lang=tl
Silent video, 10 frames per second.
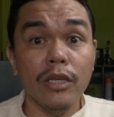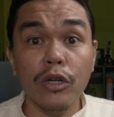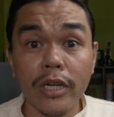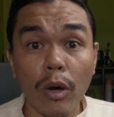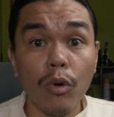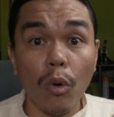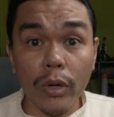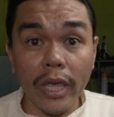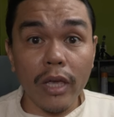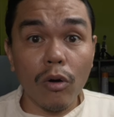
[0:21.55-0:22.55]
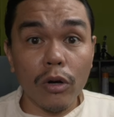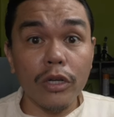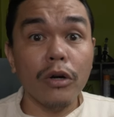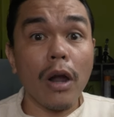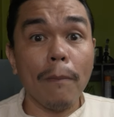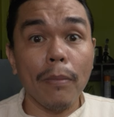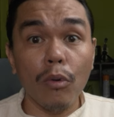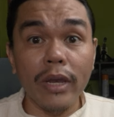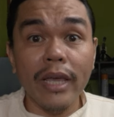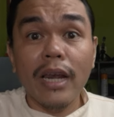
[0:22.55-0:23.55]
You're downloading or you're
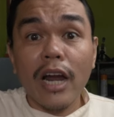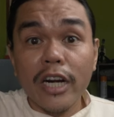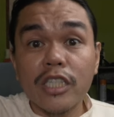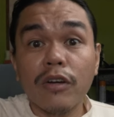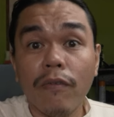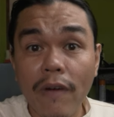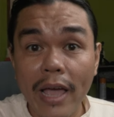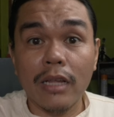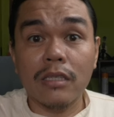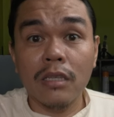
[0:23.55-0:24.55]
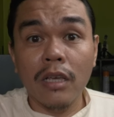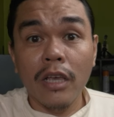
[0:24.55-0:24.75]
uploading large files,